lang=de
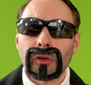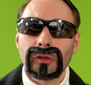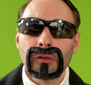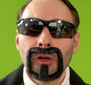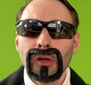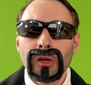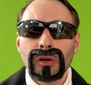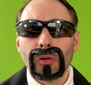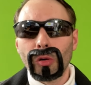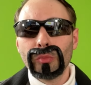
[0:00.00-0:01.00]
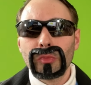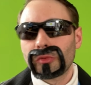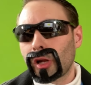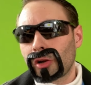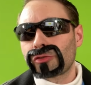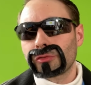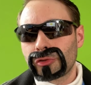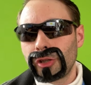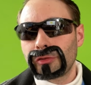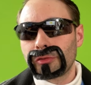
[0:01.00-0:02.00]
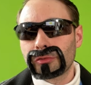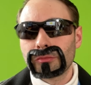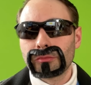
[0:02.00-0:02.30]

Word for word: können, um dann anschließend...